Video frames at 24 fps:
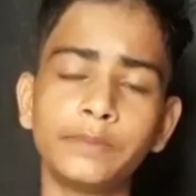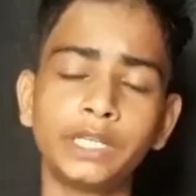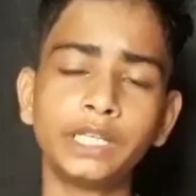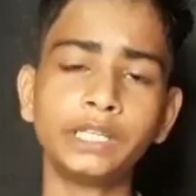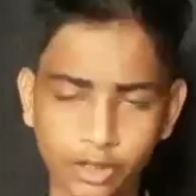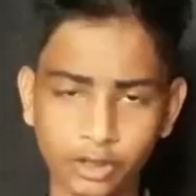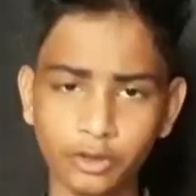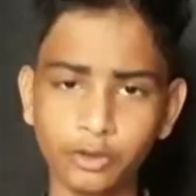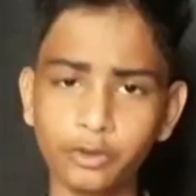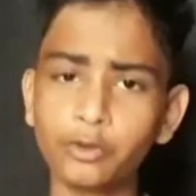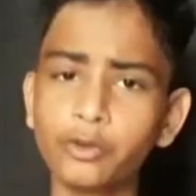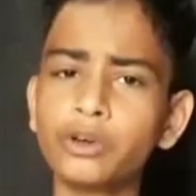में
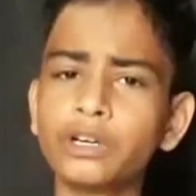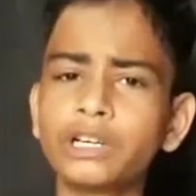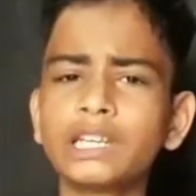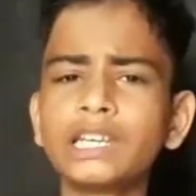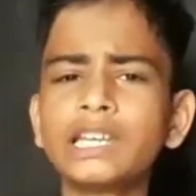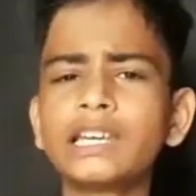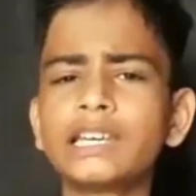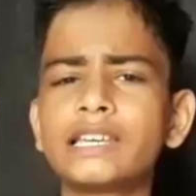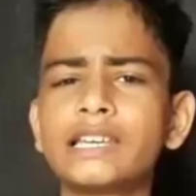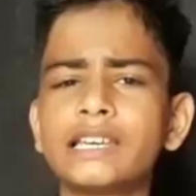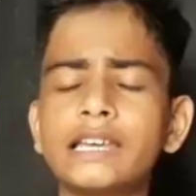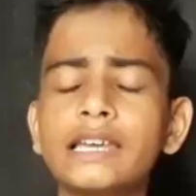
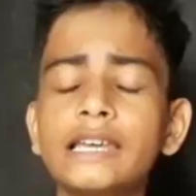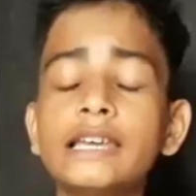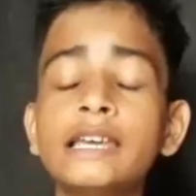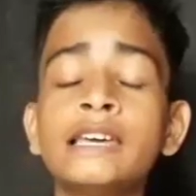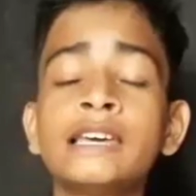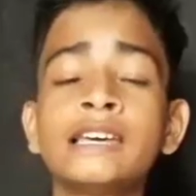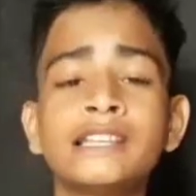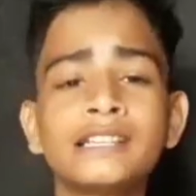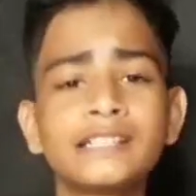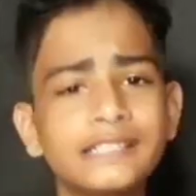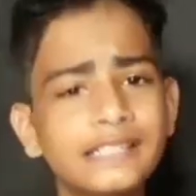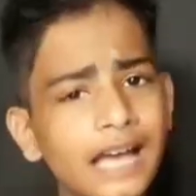रोकने के
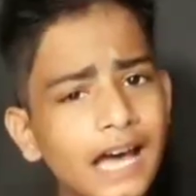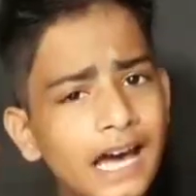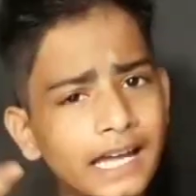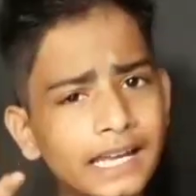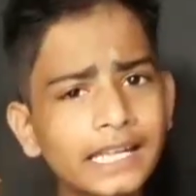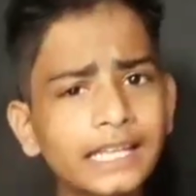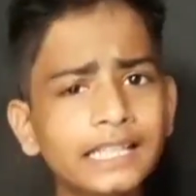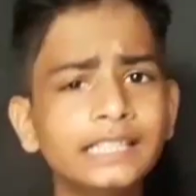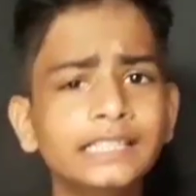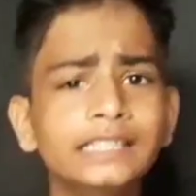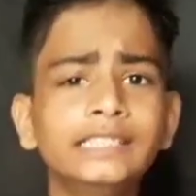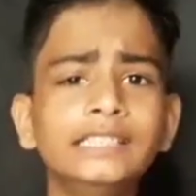
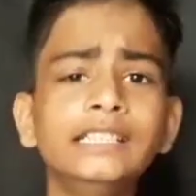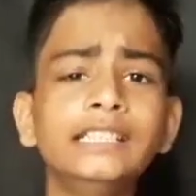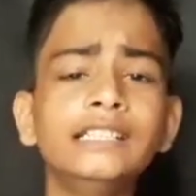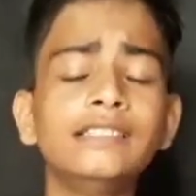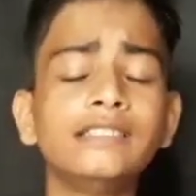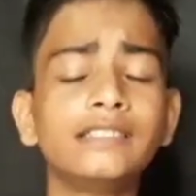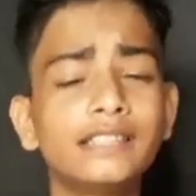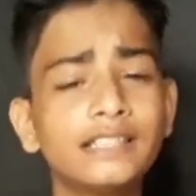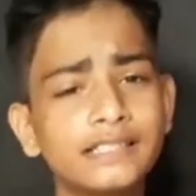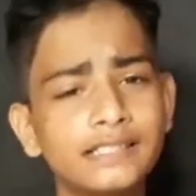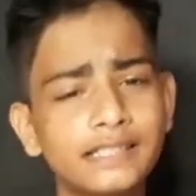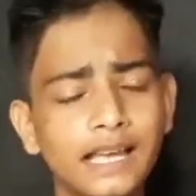सारे ही
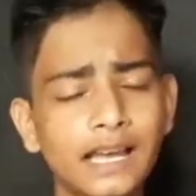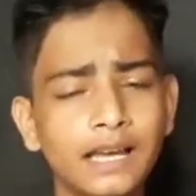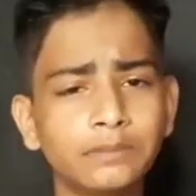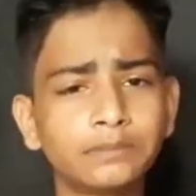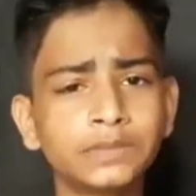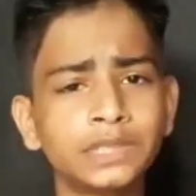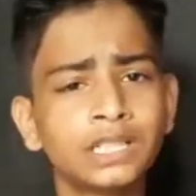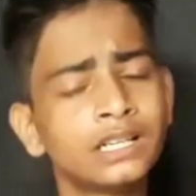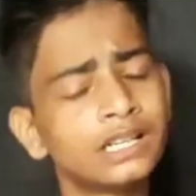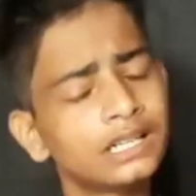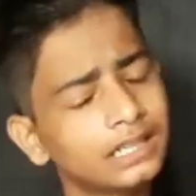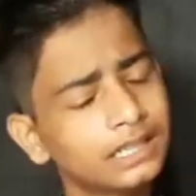इंतजाम